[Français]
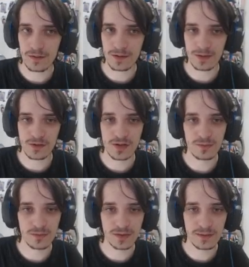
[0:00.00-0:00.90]
Il y a plein de gens qui
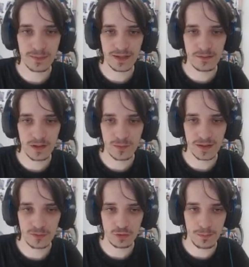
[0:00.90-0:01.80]
m'ont demandé le prix, en vrai on
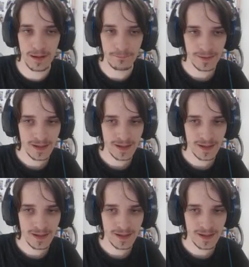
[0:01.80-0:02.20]
sait toujours pas.